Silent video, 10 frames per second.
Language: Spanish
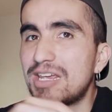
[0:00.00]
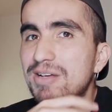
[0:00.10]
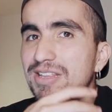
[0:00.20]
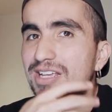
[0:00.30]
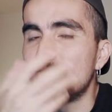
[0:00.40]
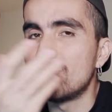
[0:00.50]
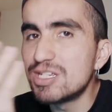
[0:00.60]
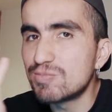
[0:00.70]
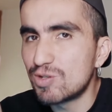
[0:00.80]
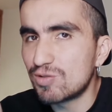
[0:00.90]
y mandé el
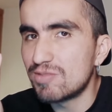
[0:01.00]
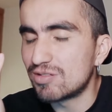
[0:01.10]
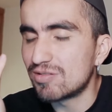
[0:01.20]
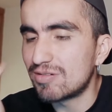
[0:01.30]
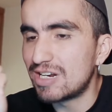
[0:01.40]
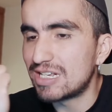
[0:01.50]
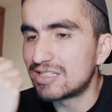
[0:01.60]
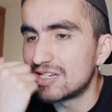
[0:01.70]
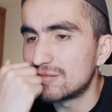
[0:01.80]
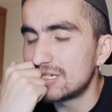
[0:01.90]
mismo documento como
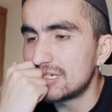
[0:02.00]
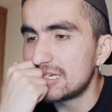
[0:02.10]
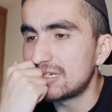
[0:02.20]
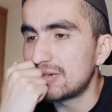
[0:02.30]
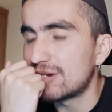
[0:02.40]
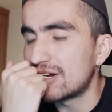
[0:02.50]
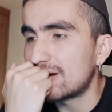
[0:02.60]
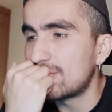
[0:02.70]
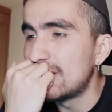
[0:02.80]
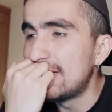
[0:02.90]
las tres veces y siempre
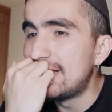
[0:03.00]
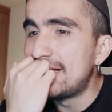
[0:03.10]
era como,